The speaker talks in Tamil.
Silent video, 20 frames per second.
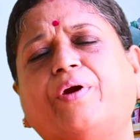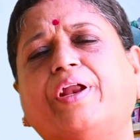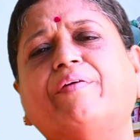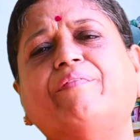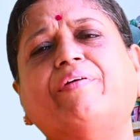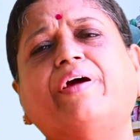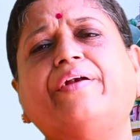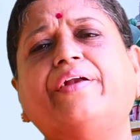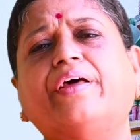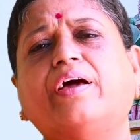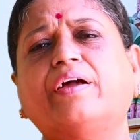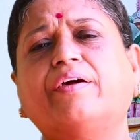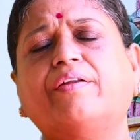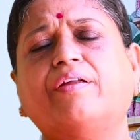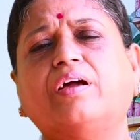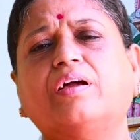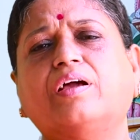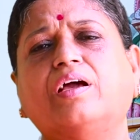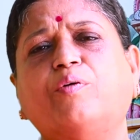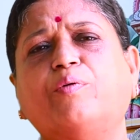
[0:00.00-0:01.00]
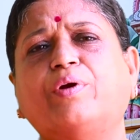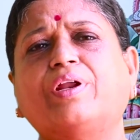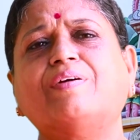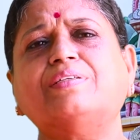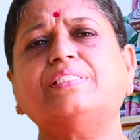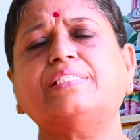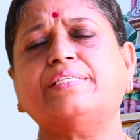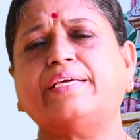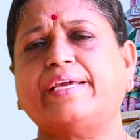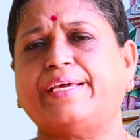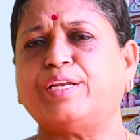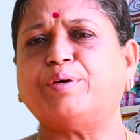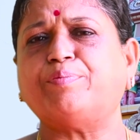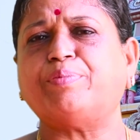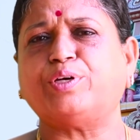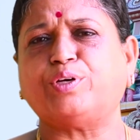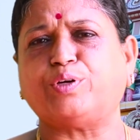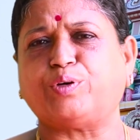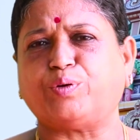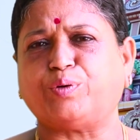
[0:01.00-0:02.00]
உன்னை வேண்டாங்கிறாங்க உன்னை வச்சு நான் என்ன
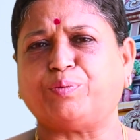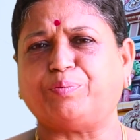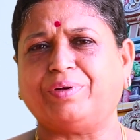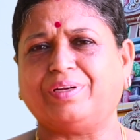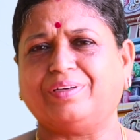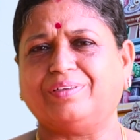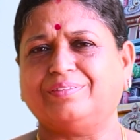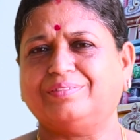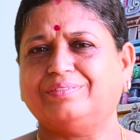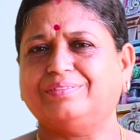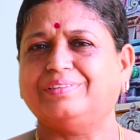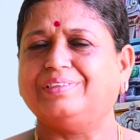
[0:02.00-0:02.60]
பண்ணட்டும் அப்படின்னு